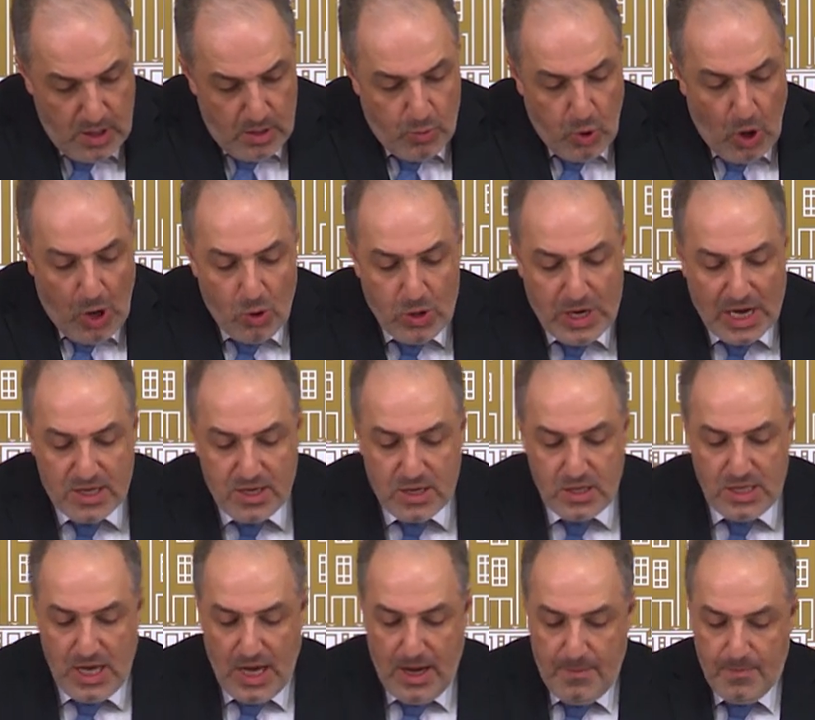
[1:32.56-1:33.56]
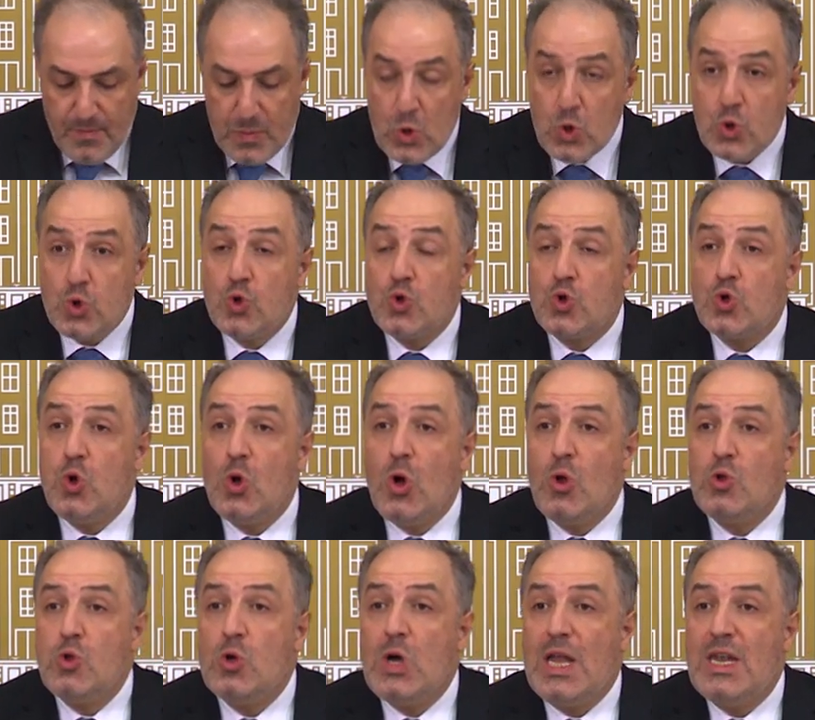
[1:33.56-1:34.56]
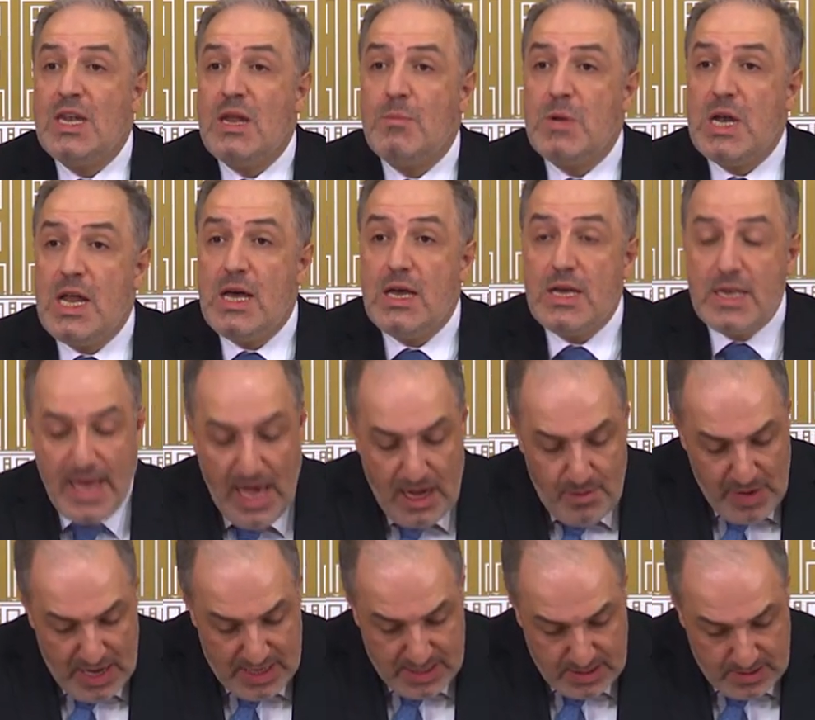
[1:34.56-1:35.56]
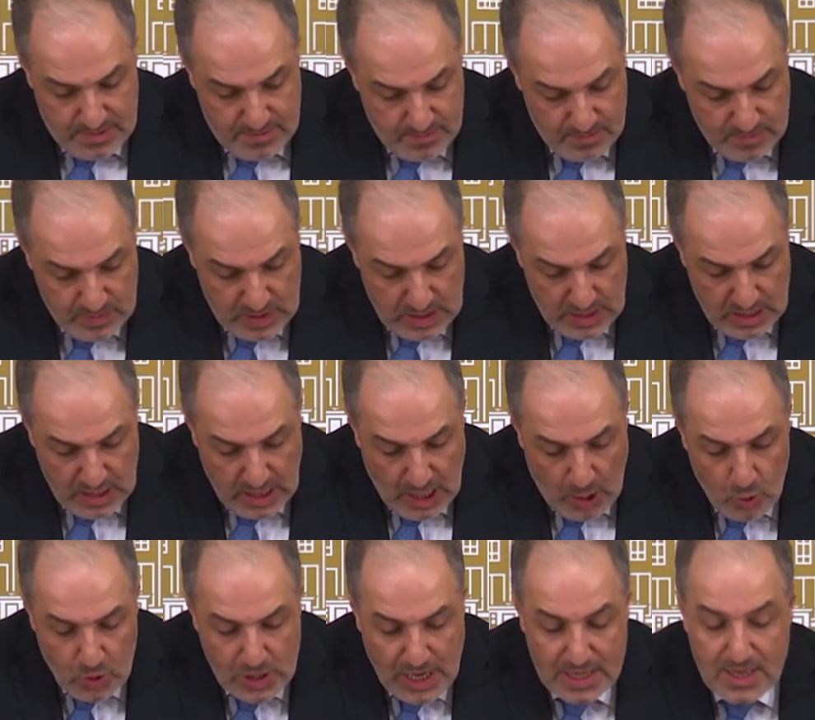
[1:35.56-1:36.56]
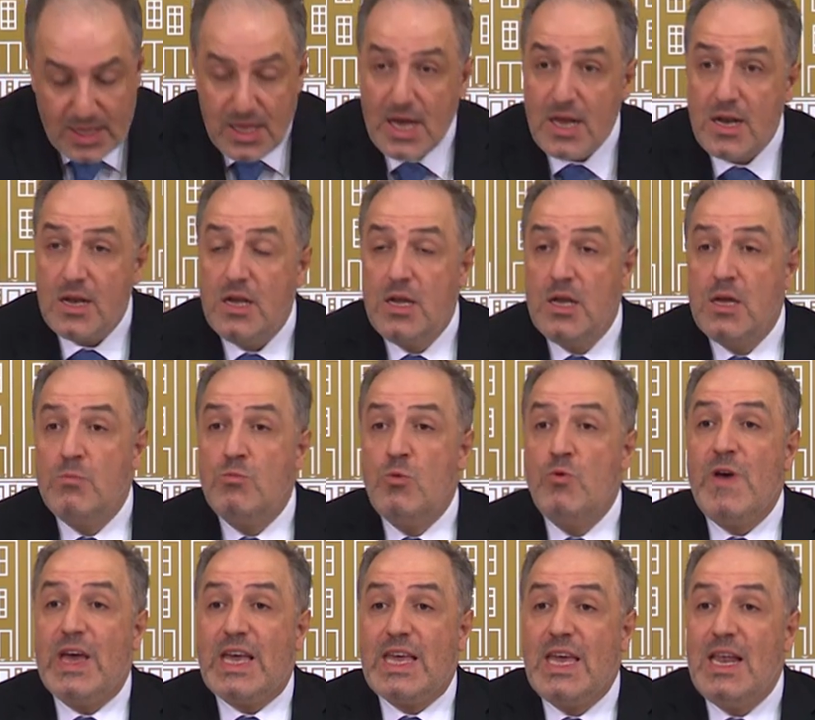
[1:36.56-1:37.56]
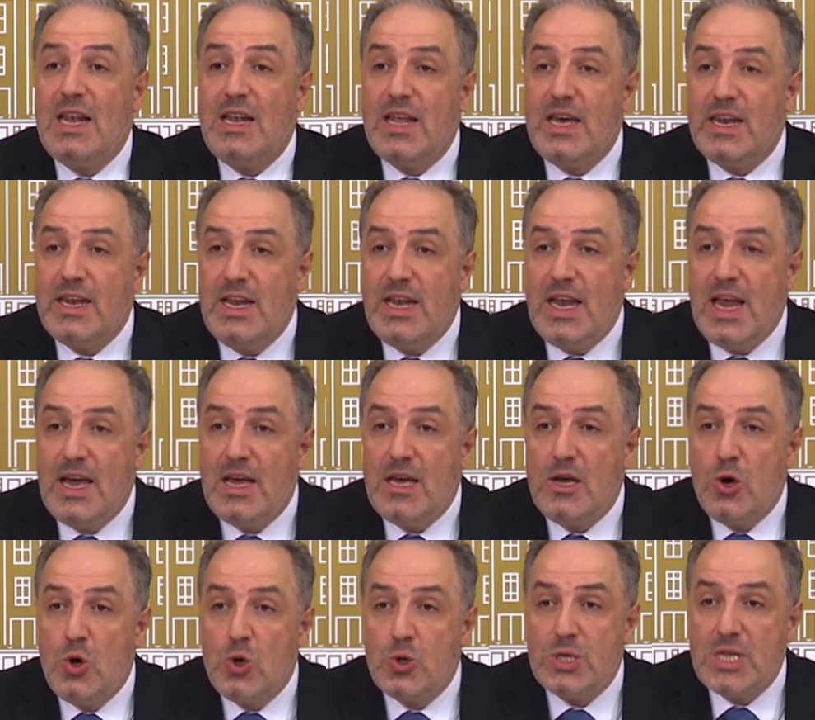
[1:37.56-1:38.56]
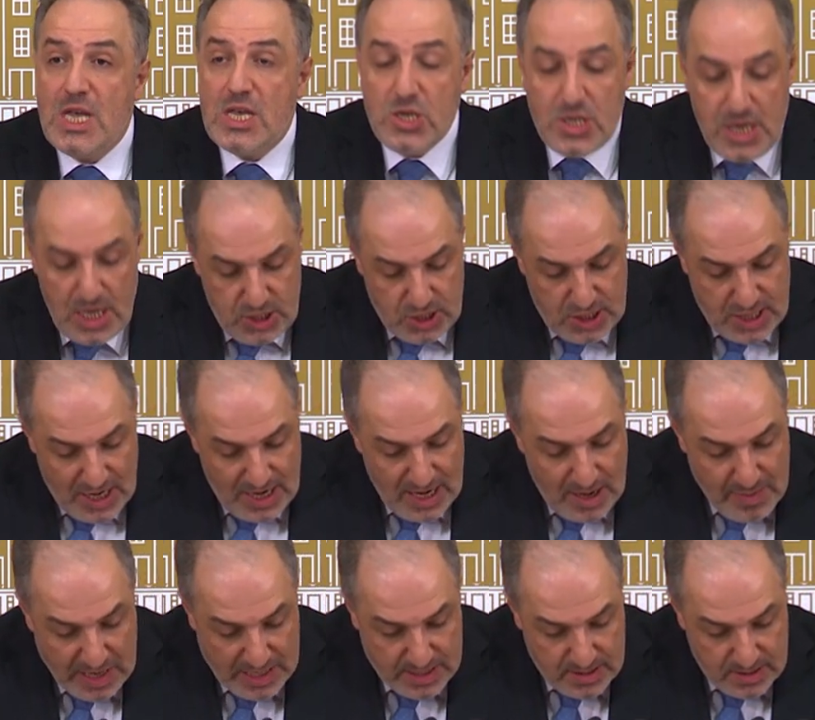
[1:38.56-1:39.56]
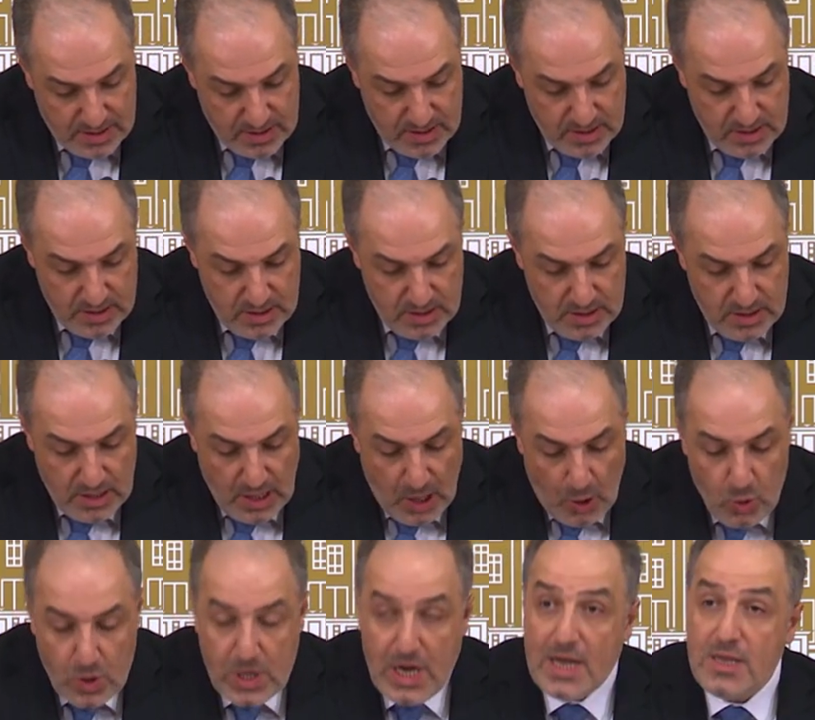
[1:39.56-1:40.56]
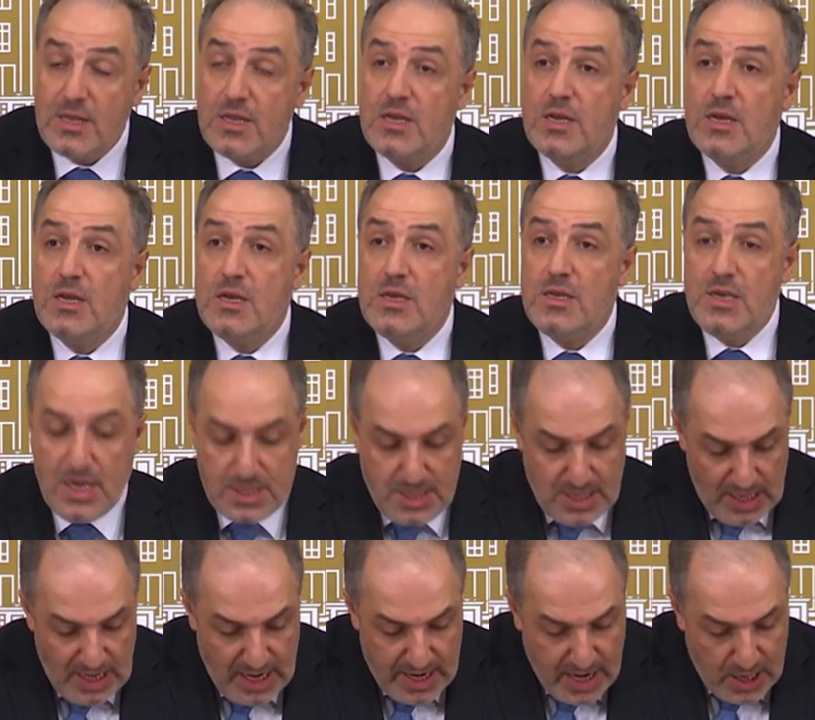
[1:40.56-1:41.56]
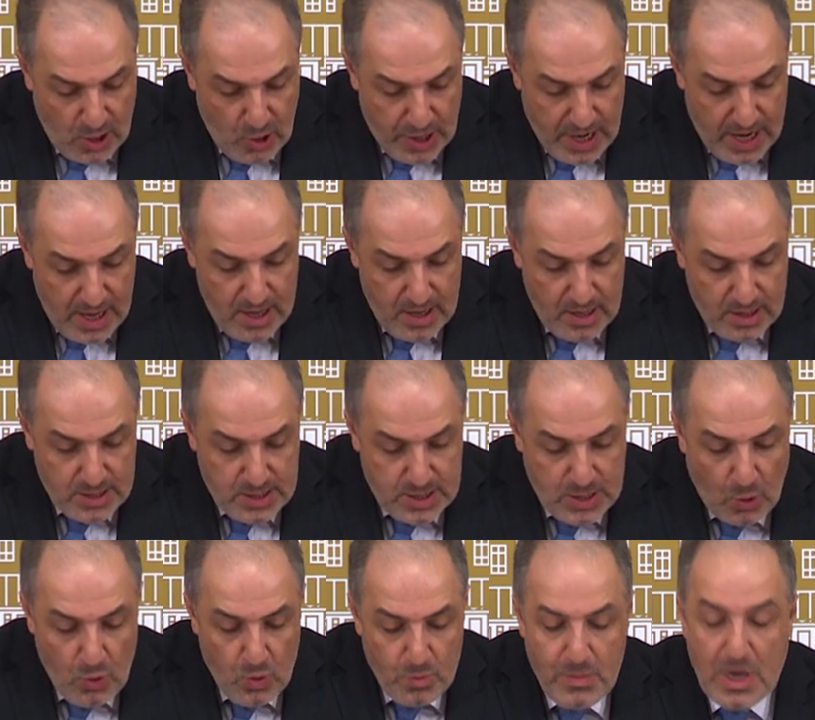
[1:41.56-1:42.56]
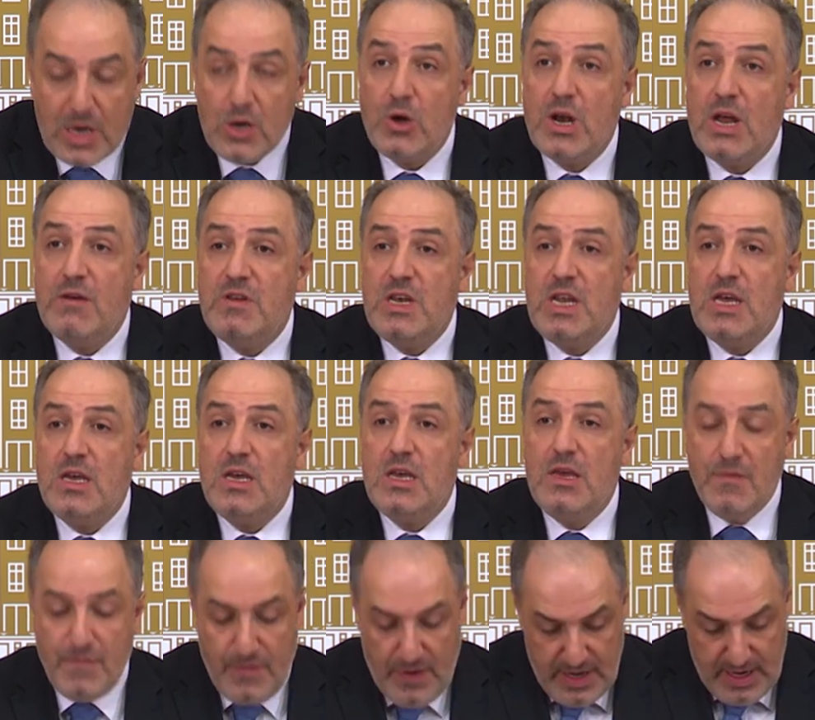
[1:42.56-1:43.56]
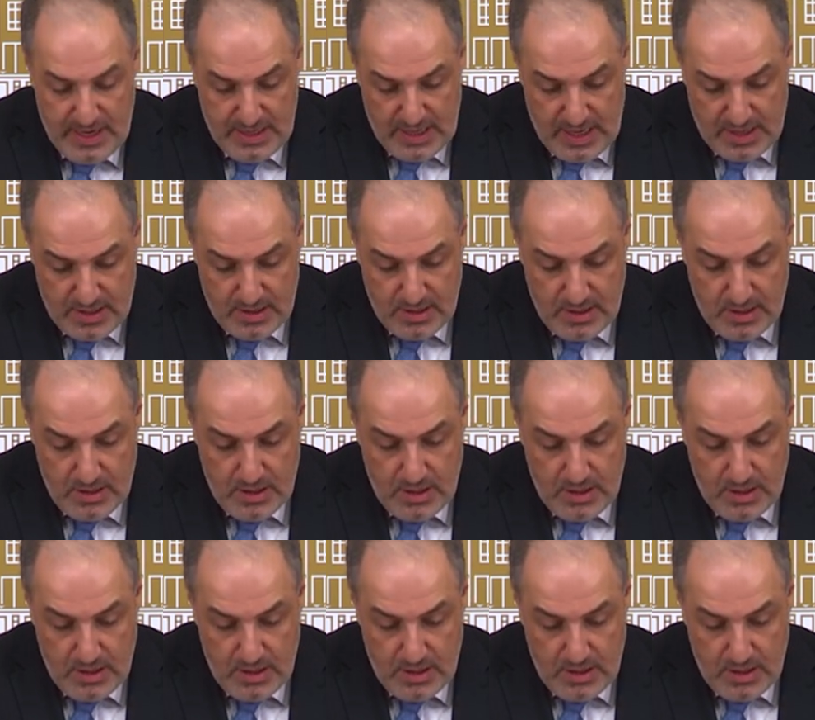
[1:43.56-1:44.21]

Bu avukatın da suçlu olduğu anlamına gelmez. Avukatlar müvekkilleriyle özdeşleştirilemez. Avukat yasalara göre savunma görevini ifa eder.